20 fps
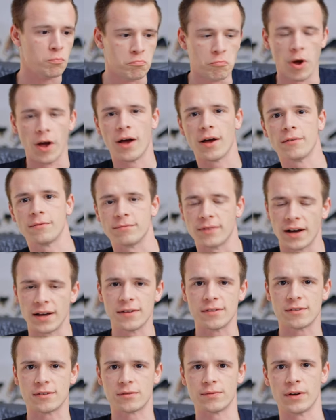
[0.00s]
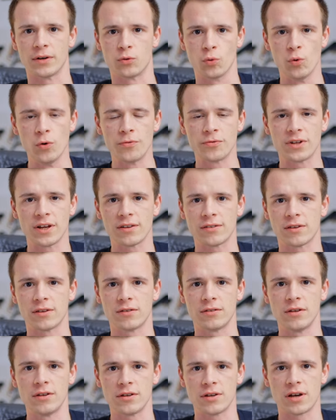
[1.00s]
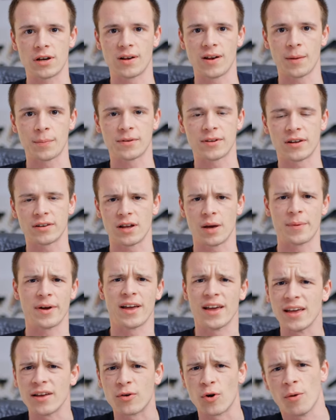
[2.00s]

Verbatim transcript: na, war jetzt zwar doof, dass das nicht geklappt hat, aber hey,